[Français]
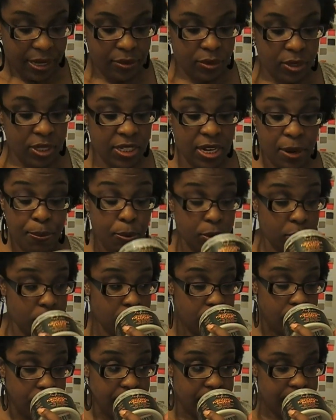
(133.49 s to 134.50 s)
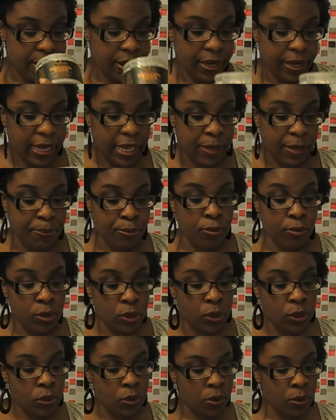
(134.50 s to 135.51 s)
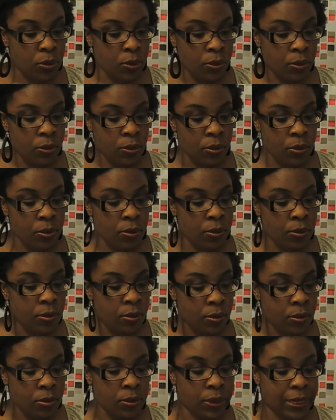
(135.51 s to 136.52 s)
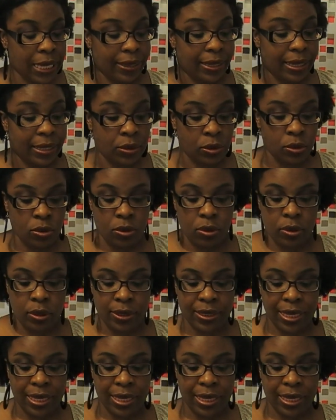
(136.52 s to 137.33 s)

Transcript: Déjà pour son odeur et pour son sa texture.